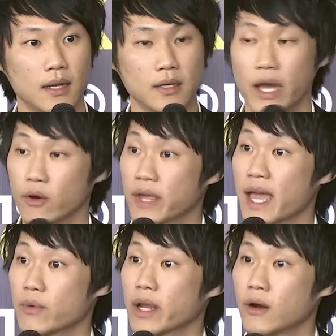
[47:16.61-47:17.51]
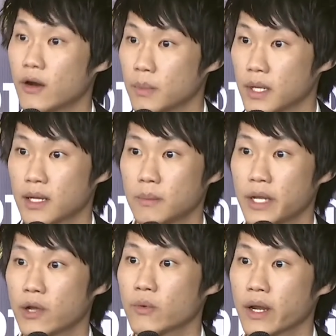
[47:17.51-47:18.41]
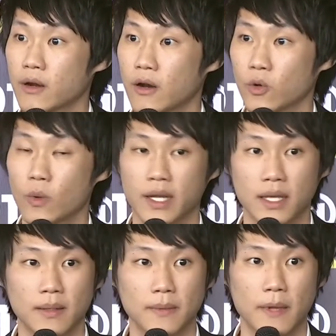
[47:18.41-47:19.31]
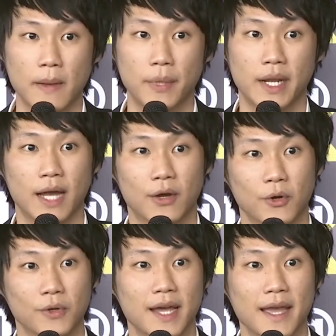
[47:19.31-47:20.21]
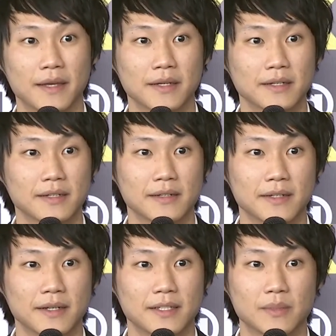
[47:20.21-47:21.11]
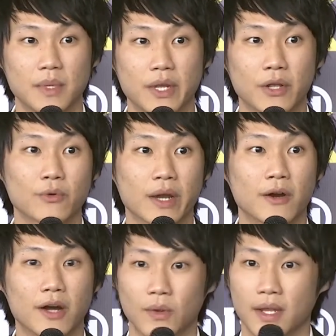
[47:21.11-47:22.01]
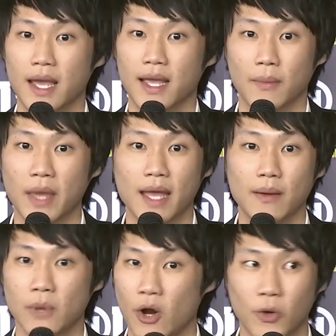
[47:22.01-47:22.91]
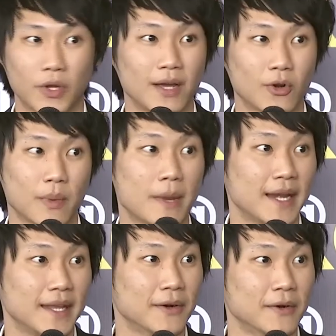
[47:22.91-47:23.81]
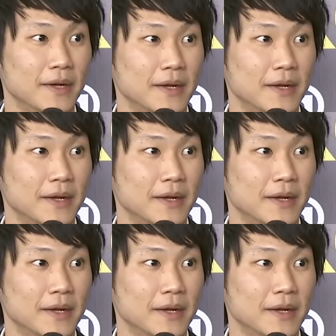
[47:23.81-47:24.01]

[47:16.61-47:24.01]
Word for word: หรือ healthcare record เหมือนกัน medical record ทุกวันนี้ปัญหาของคนไทยก็คือจะมี medical record อยู่กับแค่หมอคนเดียวโรงพยาบาลเดียว